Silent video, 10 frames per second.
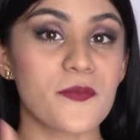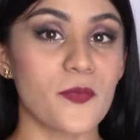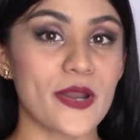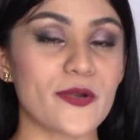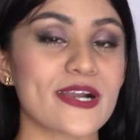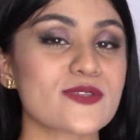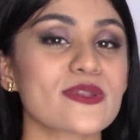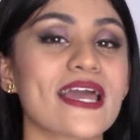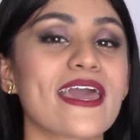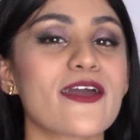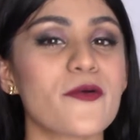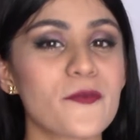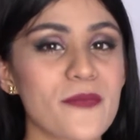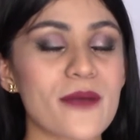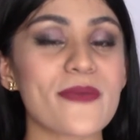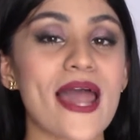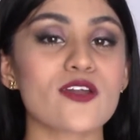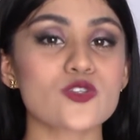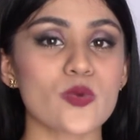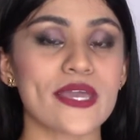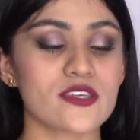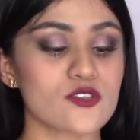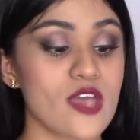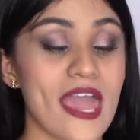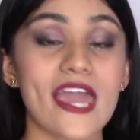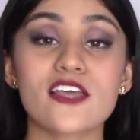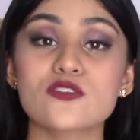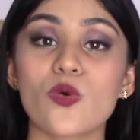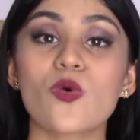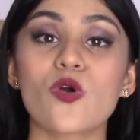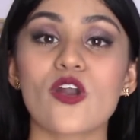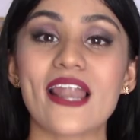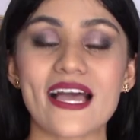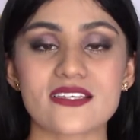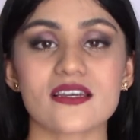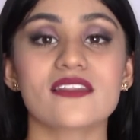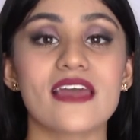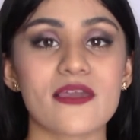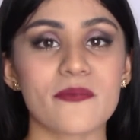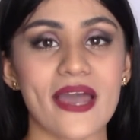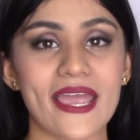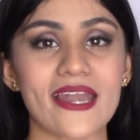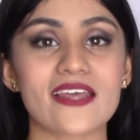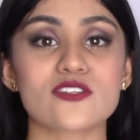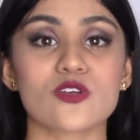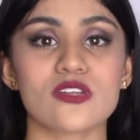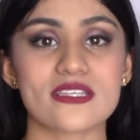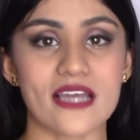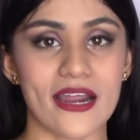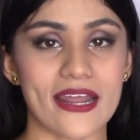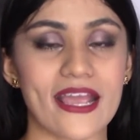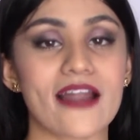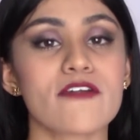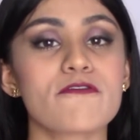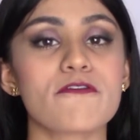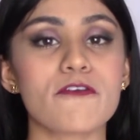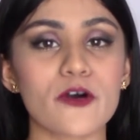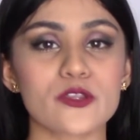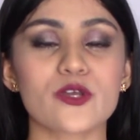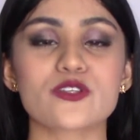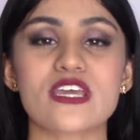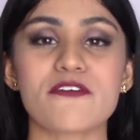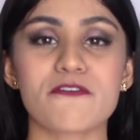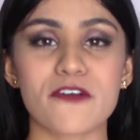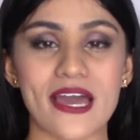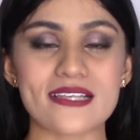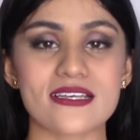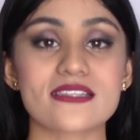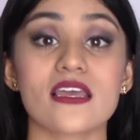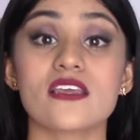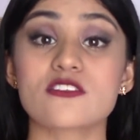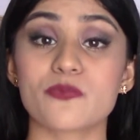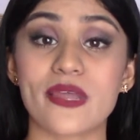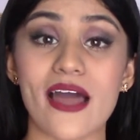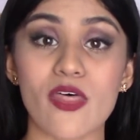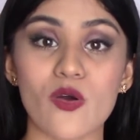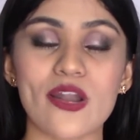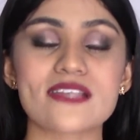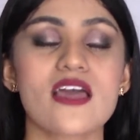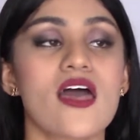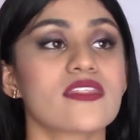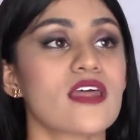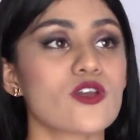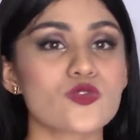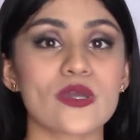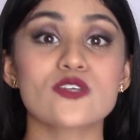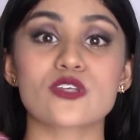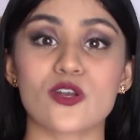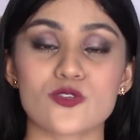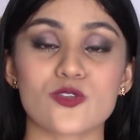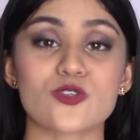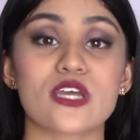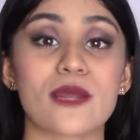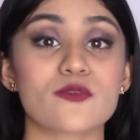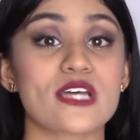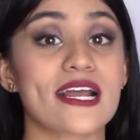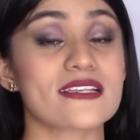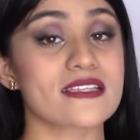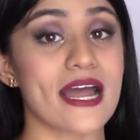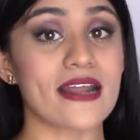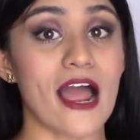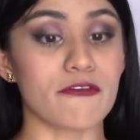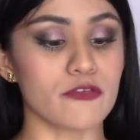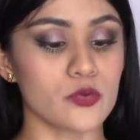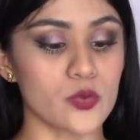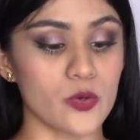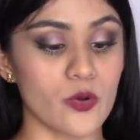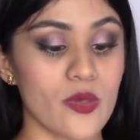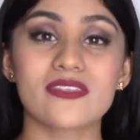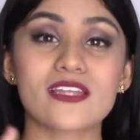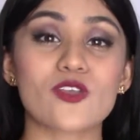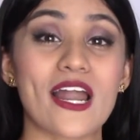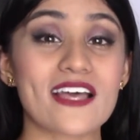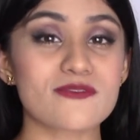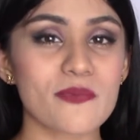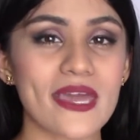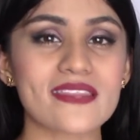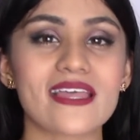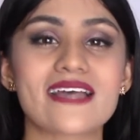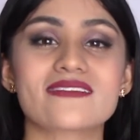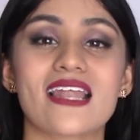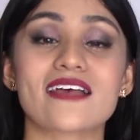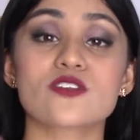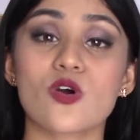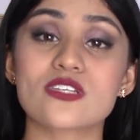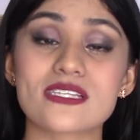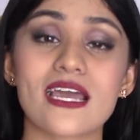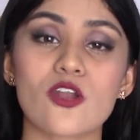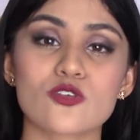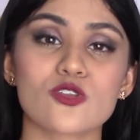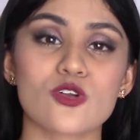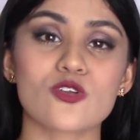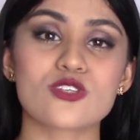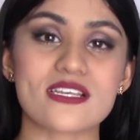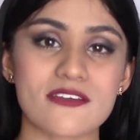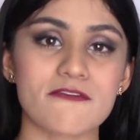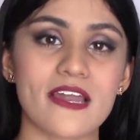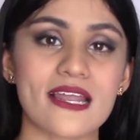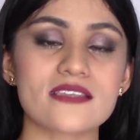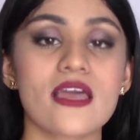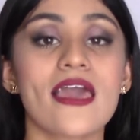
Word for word: Bueno, resulta que un mapa de los sueños es un collage de imágenes donde se agregan fotos y frases inspiradoras de los sueños que nosotros queremos alcanzar a futuro, de todas las metas, de las cosas que a nosotros nos hacen feliz